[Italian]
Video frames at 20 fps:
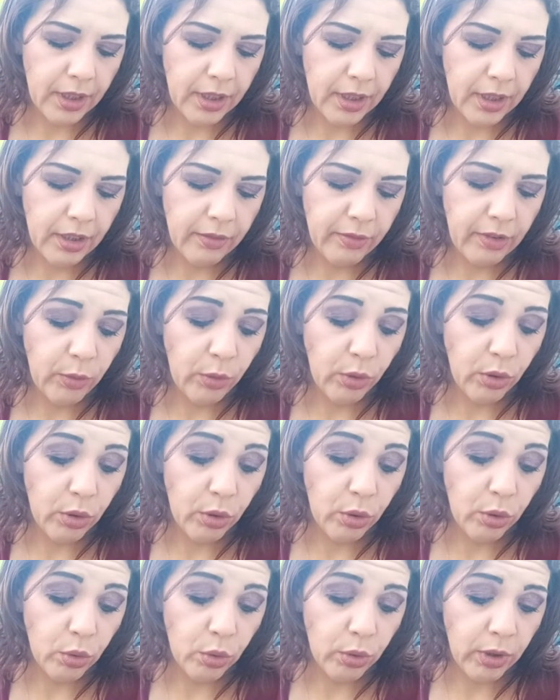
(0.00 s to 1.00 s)
vedevo il
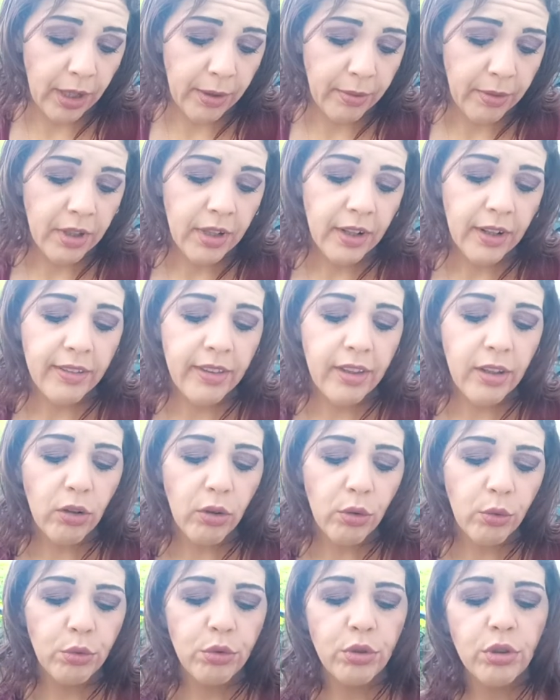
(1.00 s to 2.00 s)
colore,
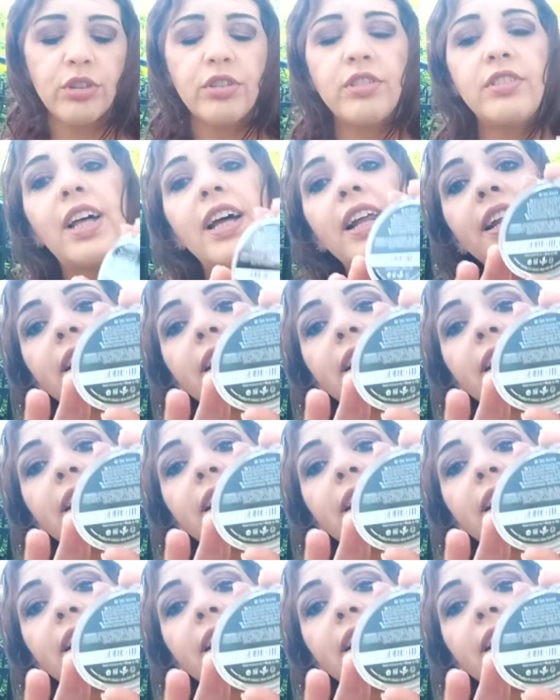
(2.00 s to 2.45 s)
01 Star